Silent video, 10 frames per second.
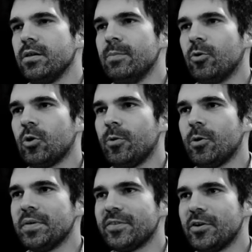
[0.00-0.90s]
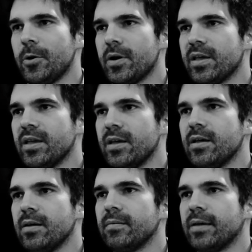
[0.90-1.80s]
y poco a poco empezaron a ver
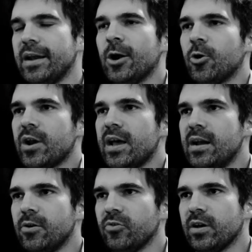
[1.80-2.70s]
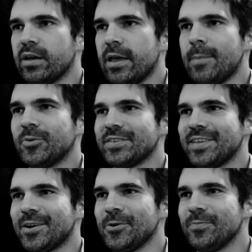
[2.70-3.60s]
que, era algo real, ¿no? o sea, que íbamos a
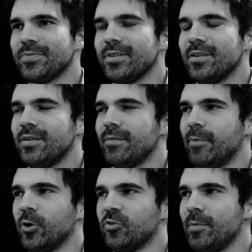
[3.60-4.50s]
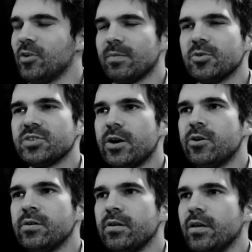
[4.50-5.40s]
hacerlo. Pero siempre nos
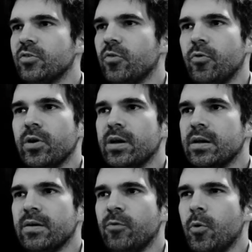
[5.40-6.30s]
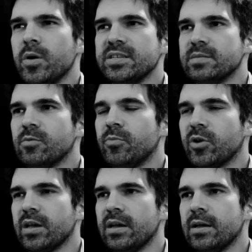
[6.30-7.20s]
apoyaron y eso fue, fue buenísimo,
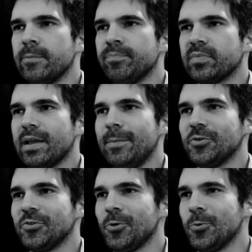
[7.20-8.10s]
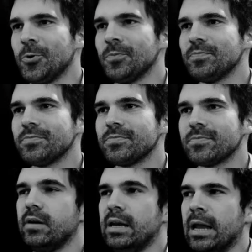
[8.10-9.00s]
porque mm, el proceso es duro.
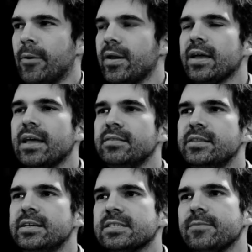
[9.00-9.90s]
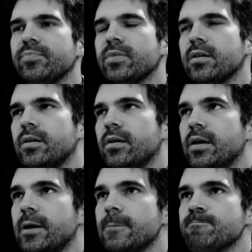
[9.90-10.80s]
La verdad es que antes
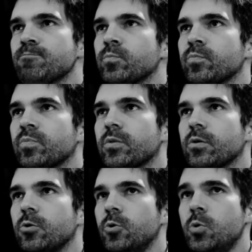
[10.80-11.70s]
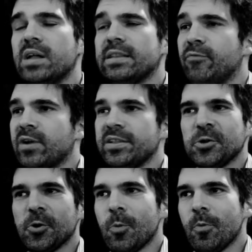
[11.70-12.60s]
em, no era tan
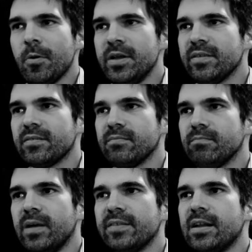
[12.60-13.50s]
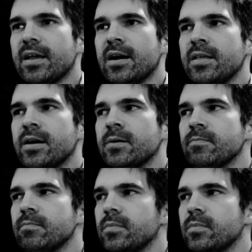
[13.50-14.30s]
fanático de los muebles, esa es la realidad.